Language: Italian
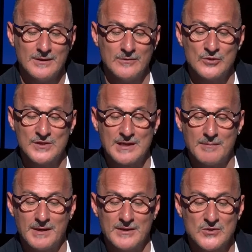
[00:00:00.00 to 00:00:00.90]
non ci sarà
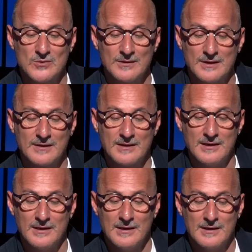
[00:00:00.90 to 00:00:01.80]
mai nessuno a
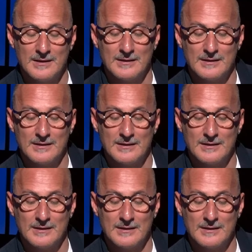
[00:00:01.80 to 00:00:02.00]
darti eh,